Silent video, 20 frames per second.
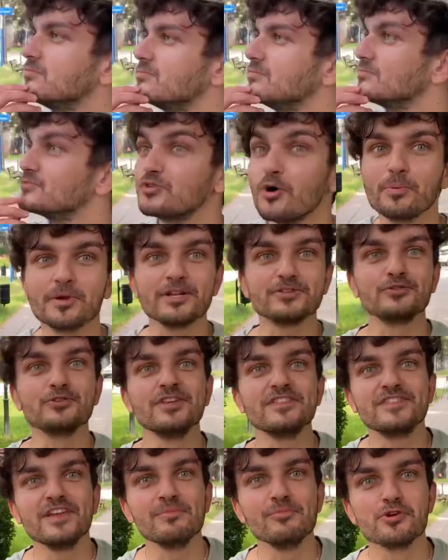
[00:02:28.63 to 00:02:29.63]
Dobra, to nie
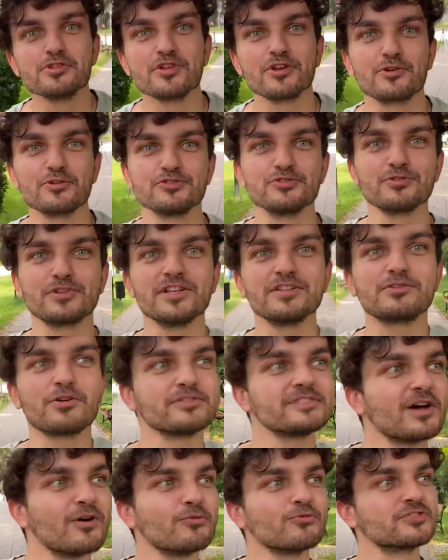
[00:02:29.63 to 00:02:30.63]
zdejmuj tej koszulki, tylko
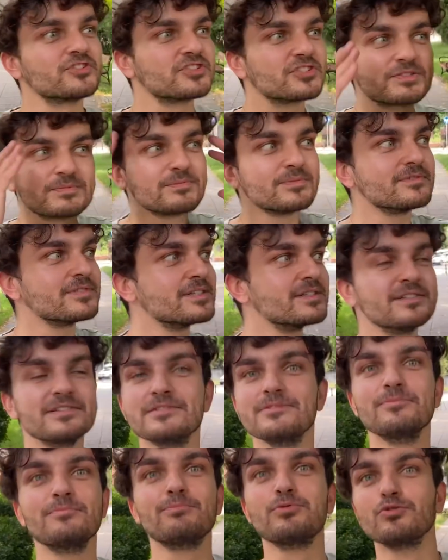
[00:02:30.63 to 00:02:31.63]
załóż
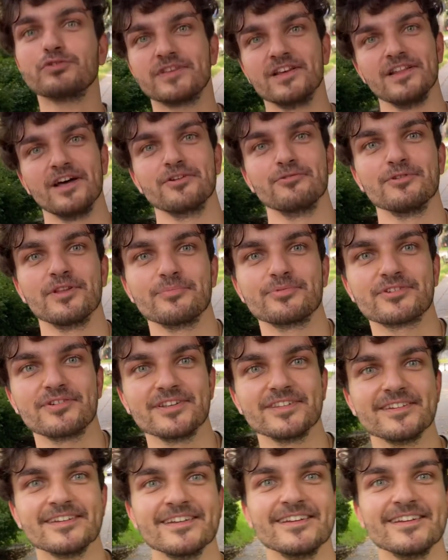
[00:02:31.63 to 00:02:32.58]
yy, bluzę na nią na przykład.